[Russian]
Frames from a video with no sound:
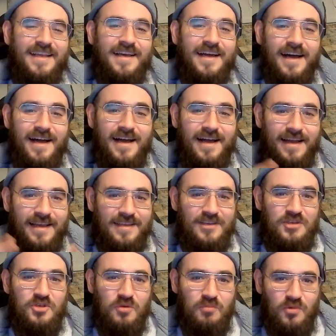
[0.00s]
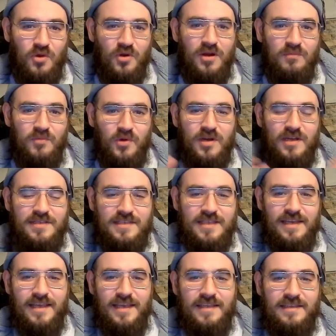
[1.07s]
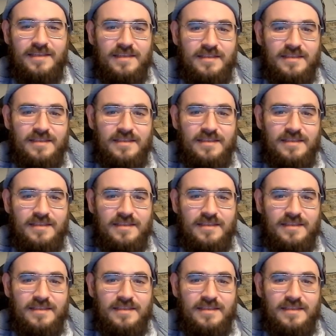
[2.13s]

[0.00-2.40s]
а еще много-много столетий,